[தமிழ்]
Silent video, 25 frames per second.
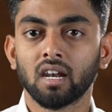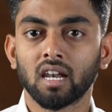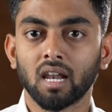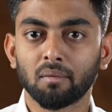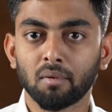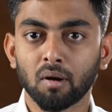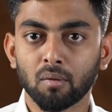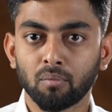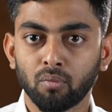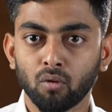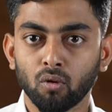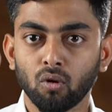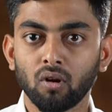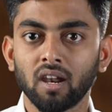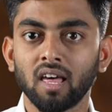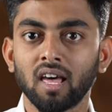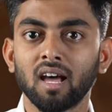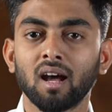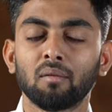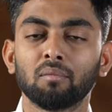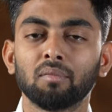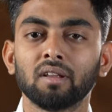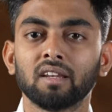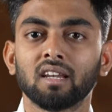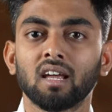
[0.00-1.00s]
நம்ம போகல
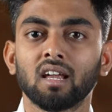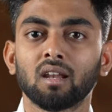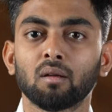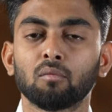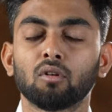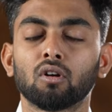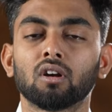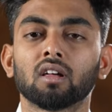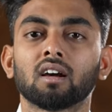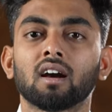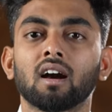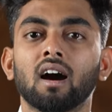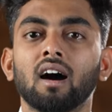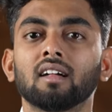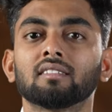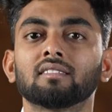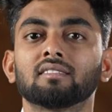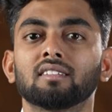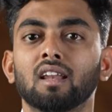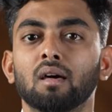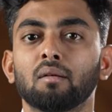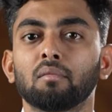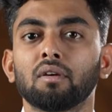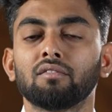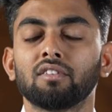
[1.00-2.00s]
அப்படின்னா நம்மளோட
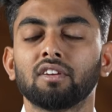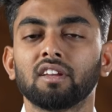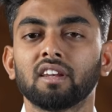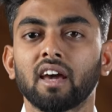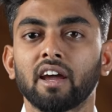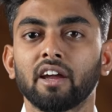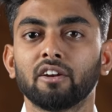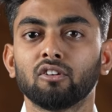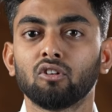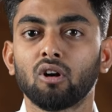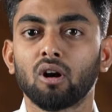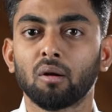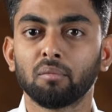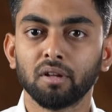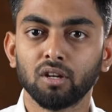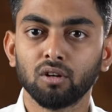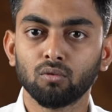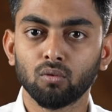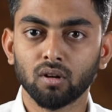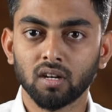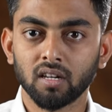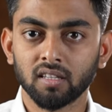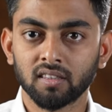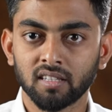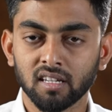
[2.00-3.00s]
காசு எல்லாமே வீணாயிடும்
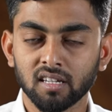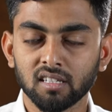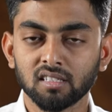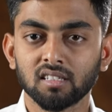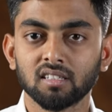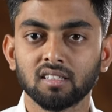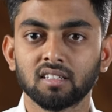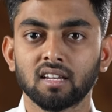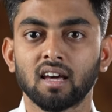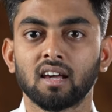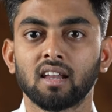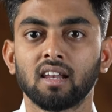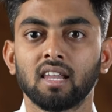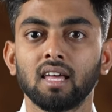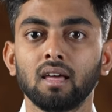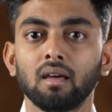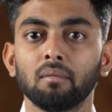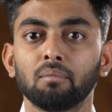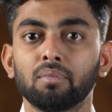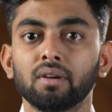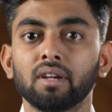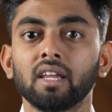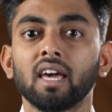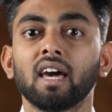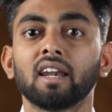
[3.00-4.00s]
அப்படின்னு உங்களுக்கு தெரிஞ்சதுனால
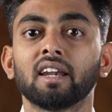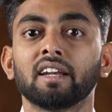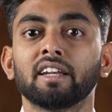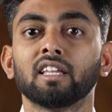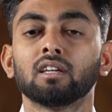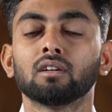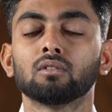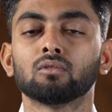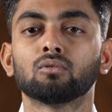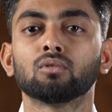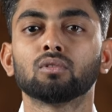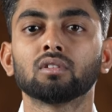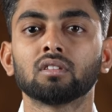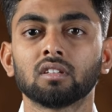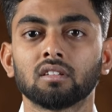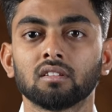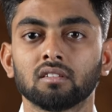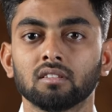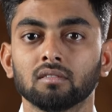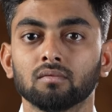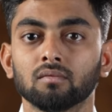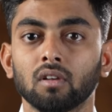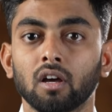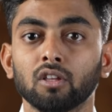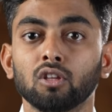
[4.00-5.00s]
ப்ரியாரிட்டி இங்கே
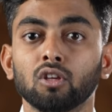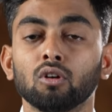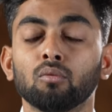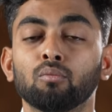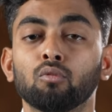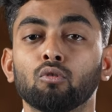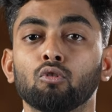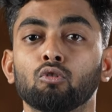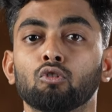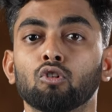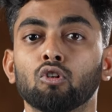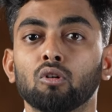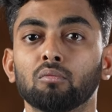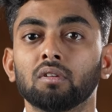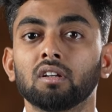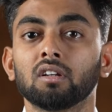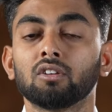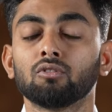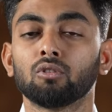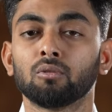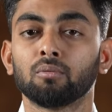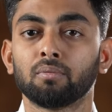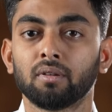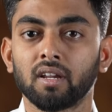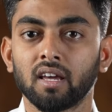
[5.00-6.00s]
கொடுத்துருது ஐயோ போகணும்
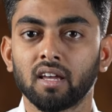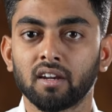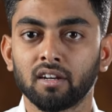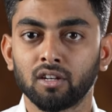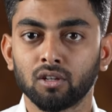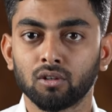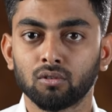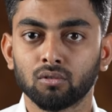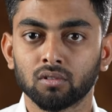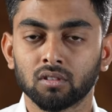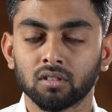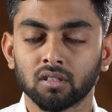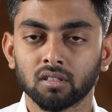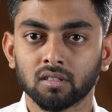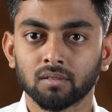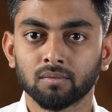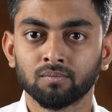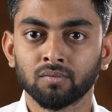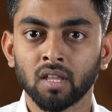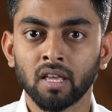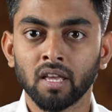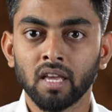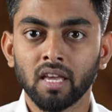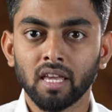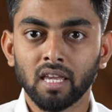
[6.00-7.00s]
அப்படின்ற ஒரு ப்ரியாரிட்டி கொடுத்துருது
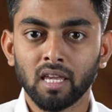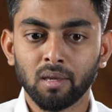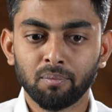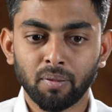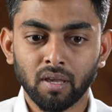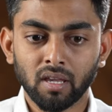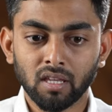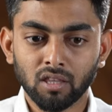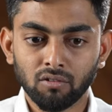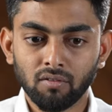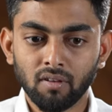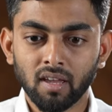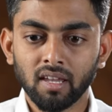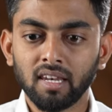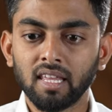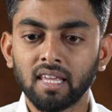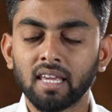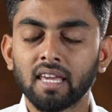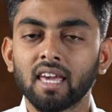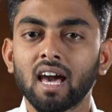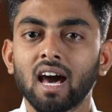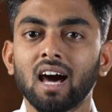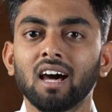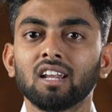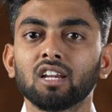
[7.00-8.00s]
இப்போ இதுவே
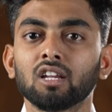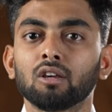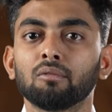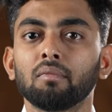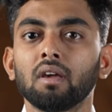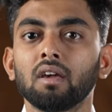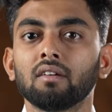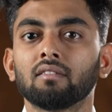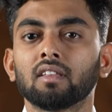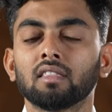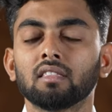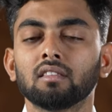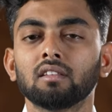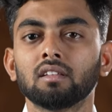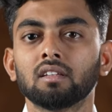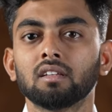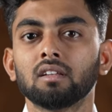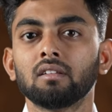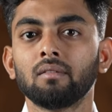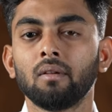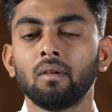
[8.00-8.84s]
நீங்கள் யாருக்குமே வந்து